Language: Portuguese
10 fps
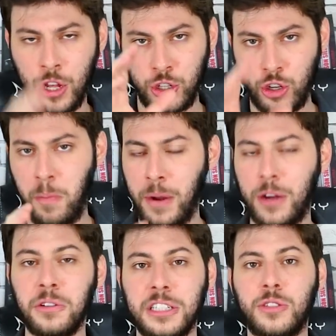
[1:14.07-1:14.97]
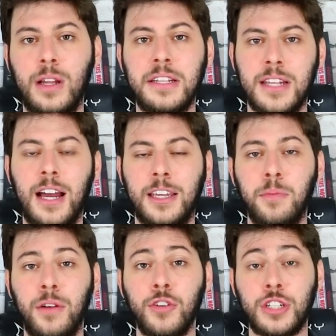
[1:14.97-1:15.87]
Só para contextualizar aqui
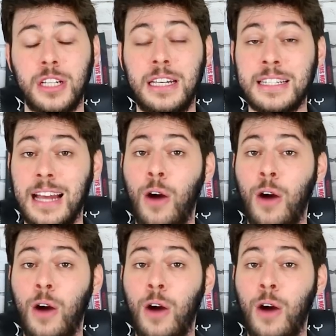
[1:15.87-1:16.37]
para vocês,